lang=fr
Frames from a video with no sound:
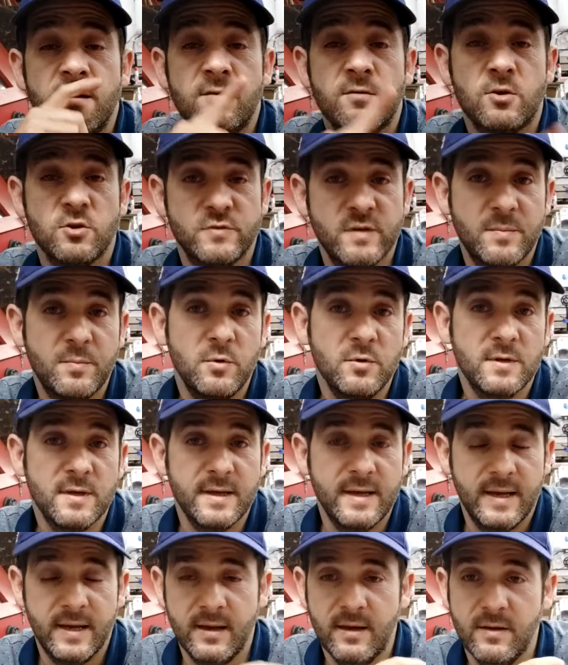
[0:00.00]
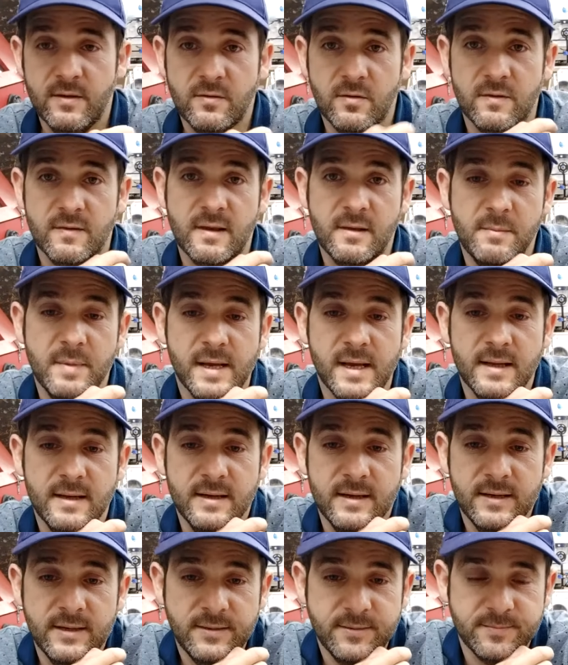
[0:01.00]
Ce que je vais te montrer sur cette
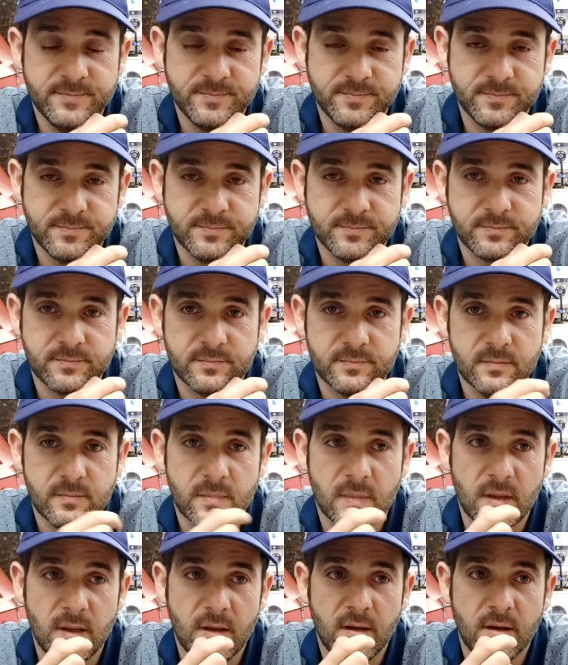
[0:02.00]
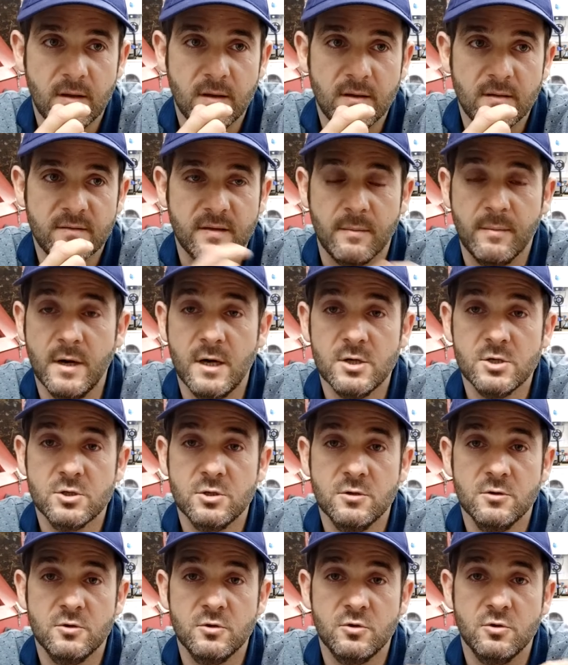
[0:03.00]
bécane-là, ça
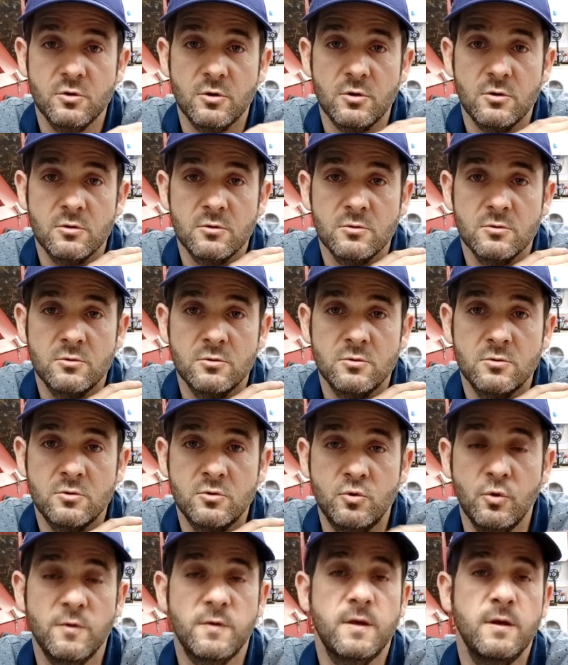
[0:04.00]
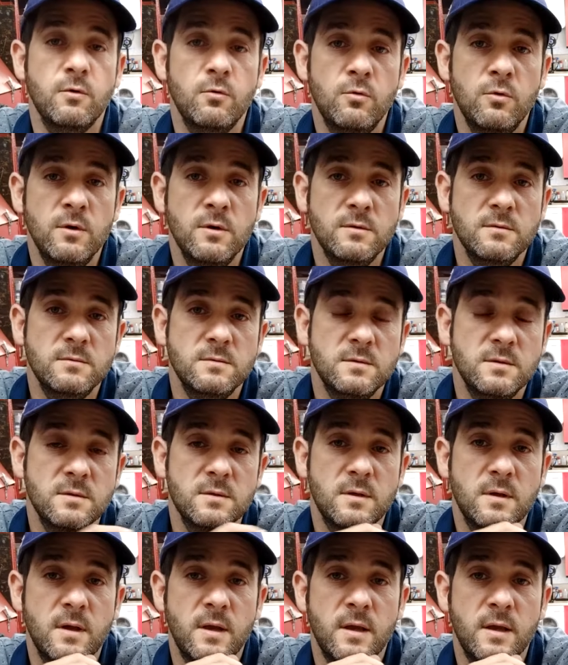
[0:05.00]
marche sur tout ce qui roule
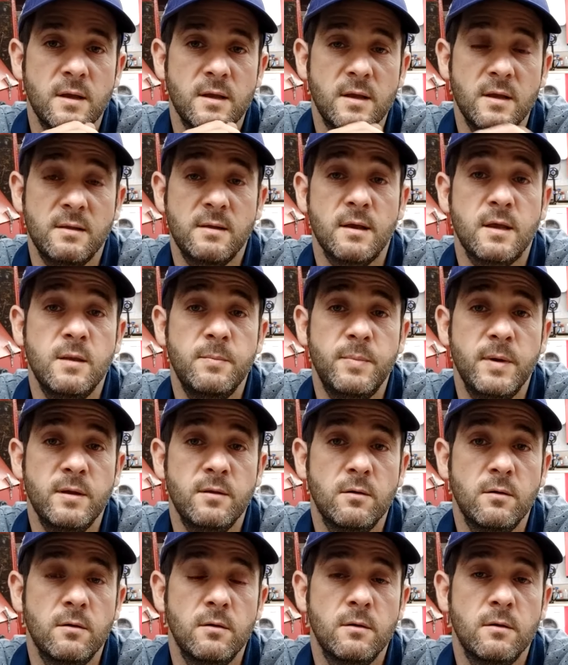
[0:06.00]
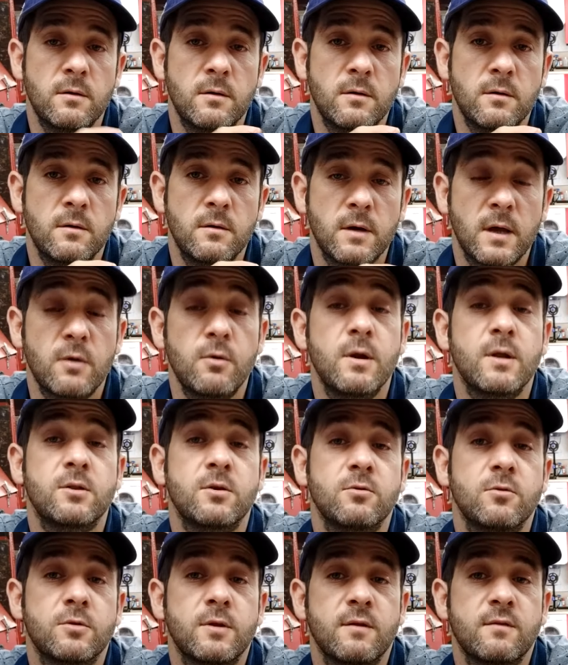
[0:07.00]
et qui est équipé d'un
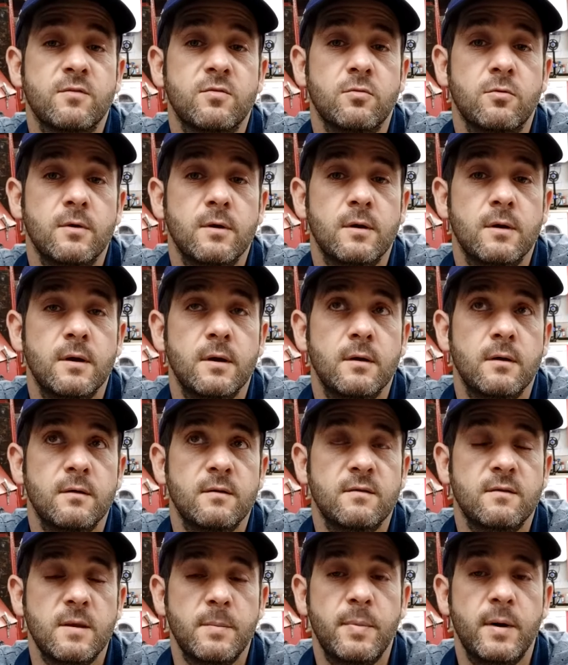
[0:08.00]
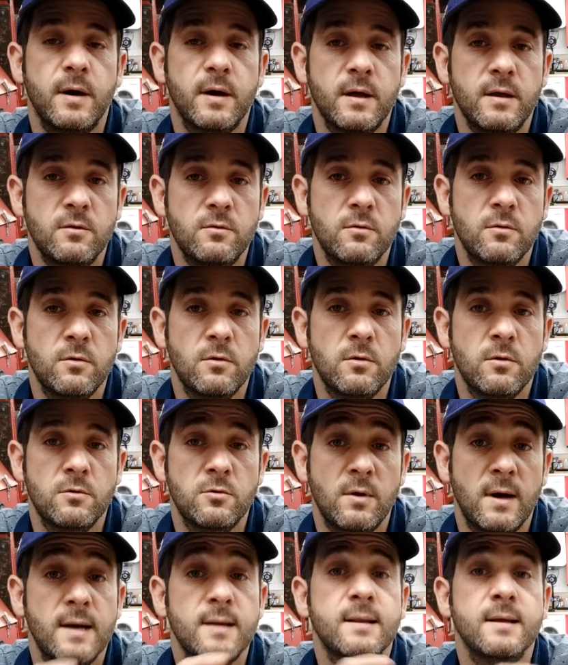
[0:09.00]
régulateur de tension séparé de
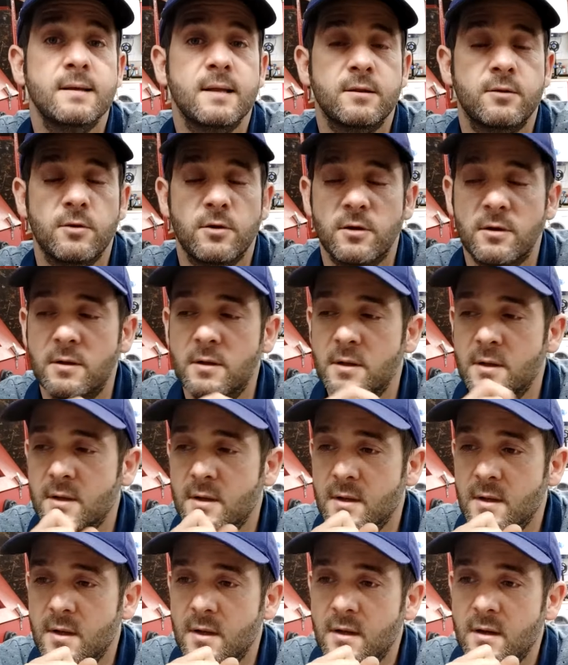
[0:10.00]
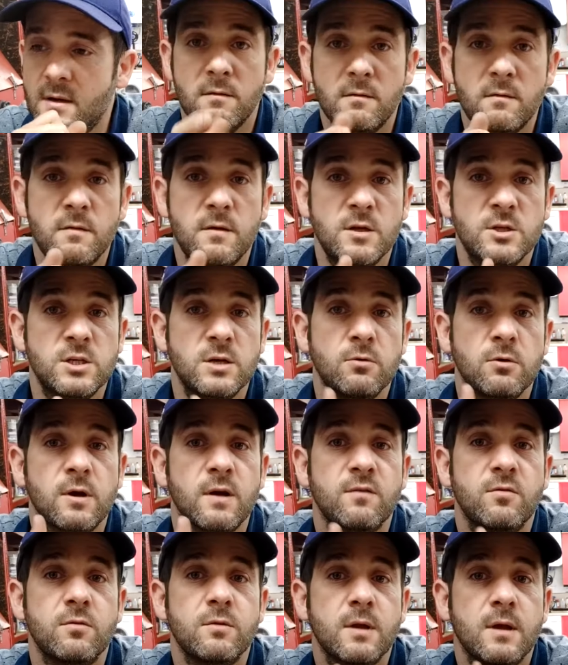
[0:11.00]
l'alternateur si j'ai
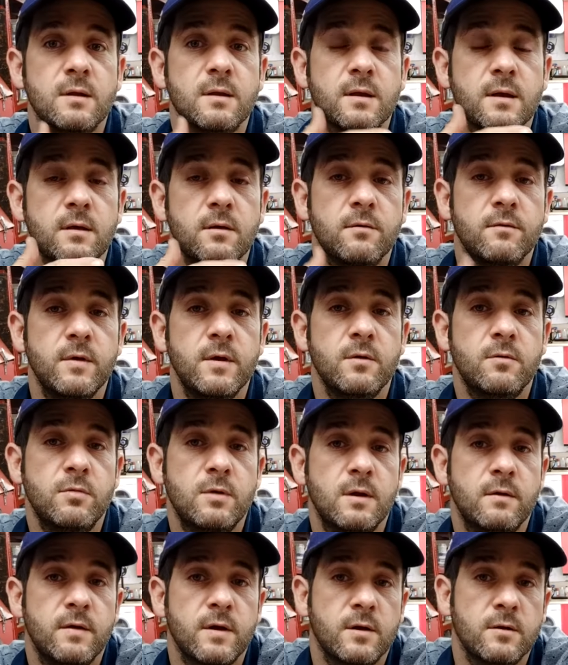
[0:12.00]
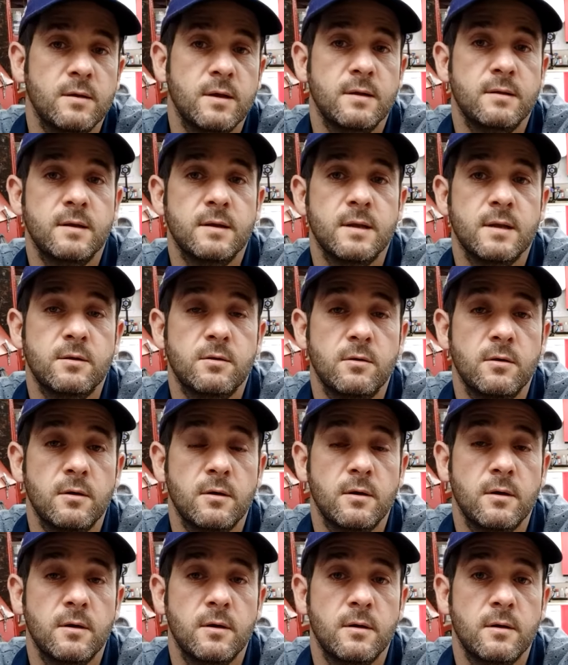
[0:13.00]
l'occasion de rentrer un véhicule avec un
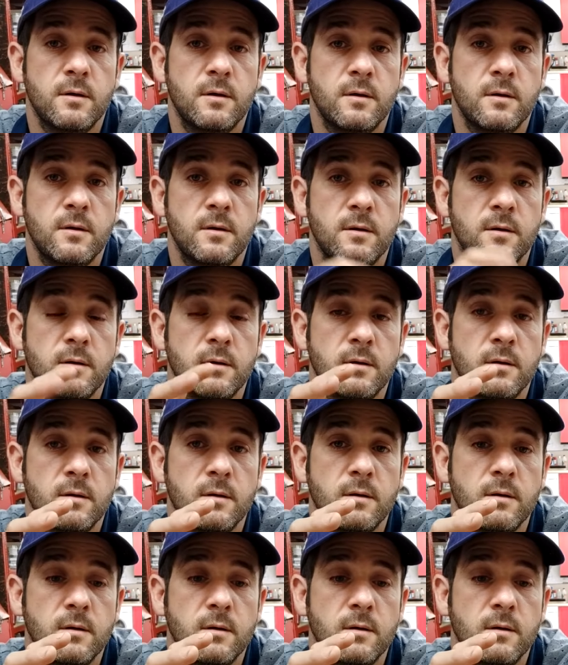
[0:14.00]
alternateur euh,